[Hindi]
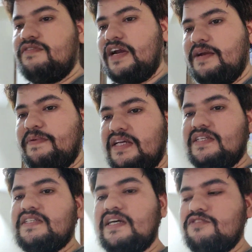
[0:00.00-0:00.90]
फ्राइड प्याज
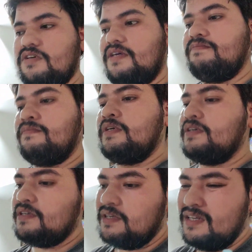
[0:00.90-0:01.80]
के साथ जो है हम
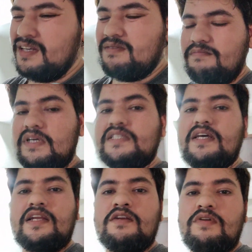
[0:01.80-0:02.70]
मस्त
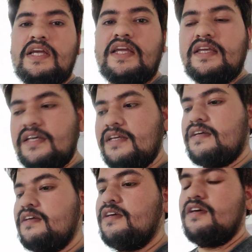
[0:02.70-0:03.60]
करके रोटी खाएंगे
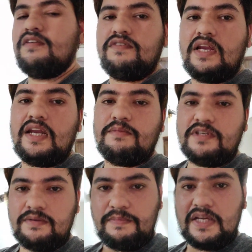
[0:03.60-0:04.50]
फ़िलहाल अभी
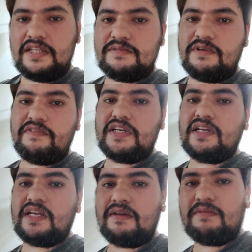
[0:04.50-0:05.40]
पाँच दस मिनट वेट
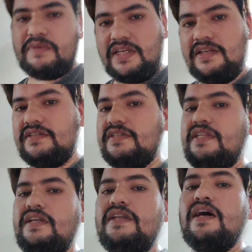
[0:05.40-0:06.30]
करने के बाद मैं
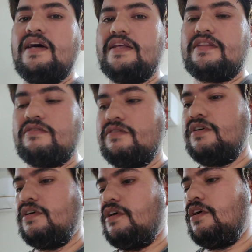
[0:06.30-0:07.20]
सीधे नहा लेता हूँ